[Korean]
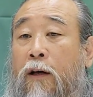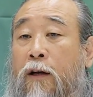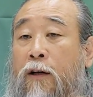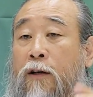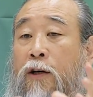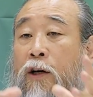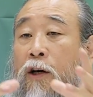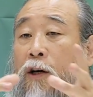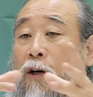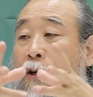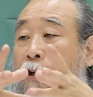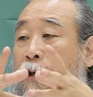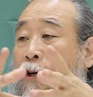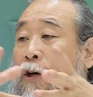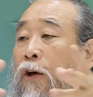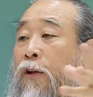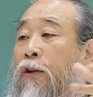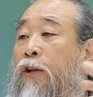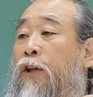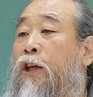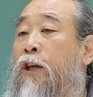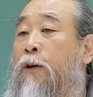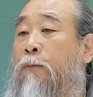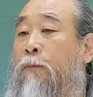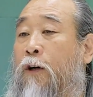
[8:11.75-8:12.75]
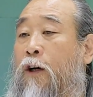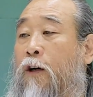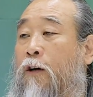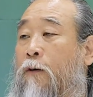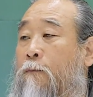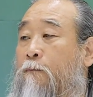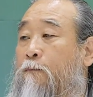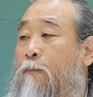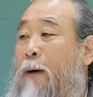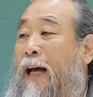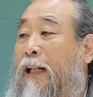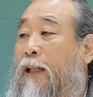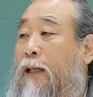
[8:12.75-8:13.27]
그 큰
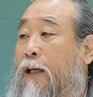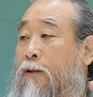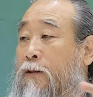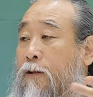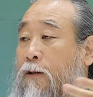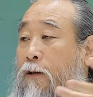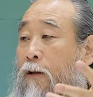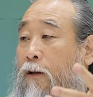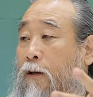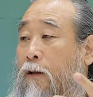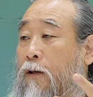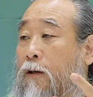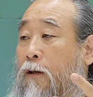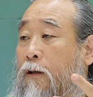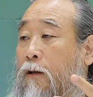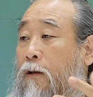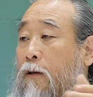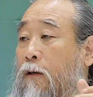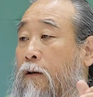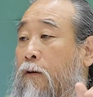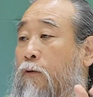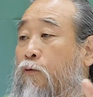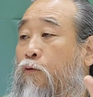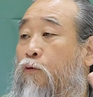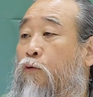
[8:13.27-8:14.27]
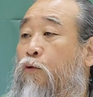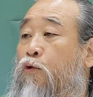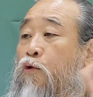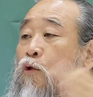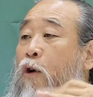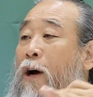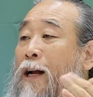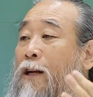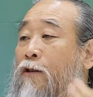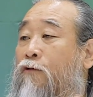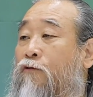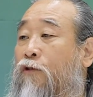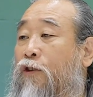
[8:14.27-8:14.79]
힘을 받아서
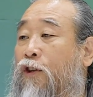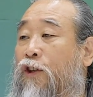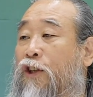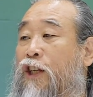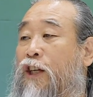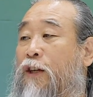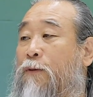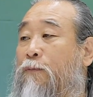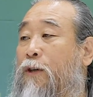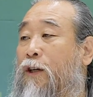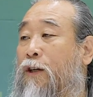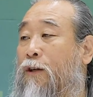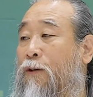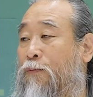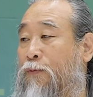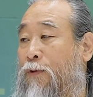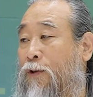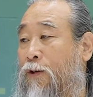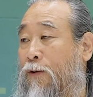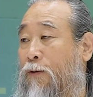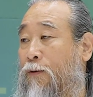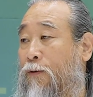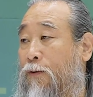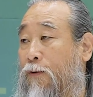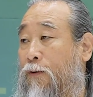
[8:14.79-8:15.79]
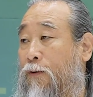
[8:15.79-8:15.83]
운용할 수 있는 힘이 없어.